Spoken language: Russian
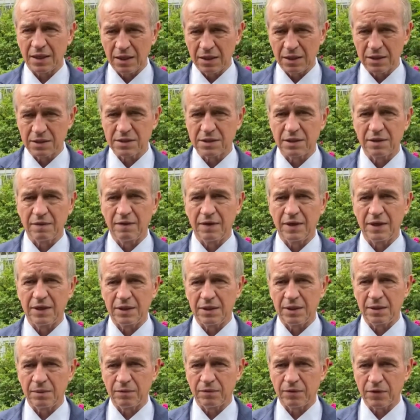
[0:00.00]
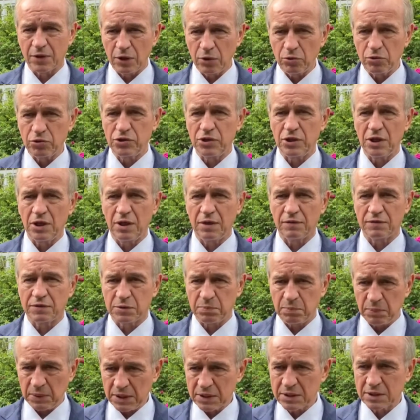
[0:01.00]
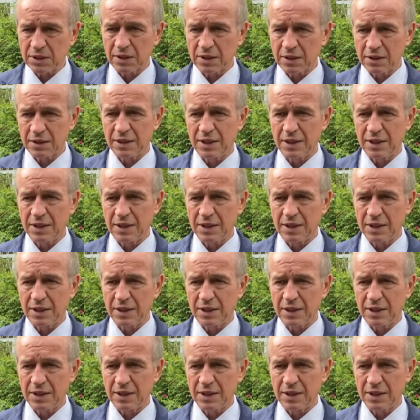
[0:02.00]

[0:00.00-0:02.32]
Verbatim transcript: голосованием включили в список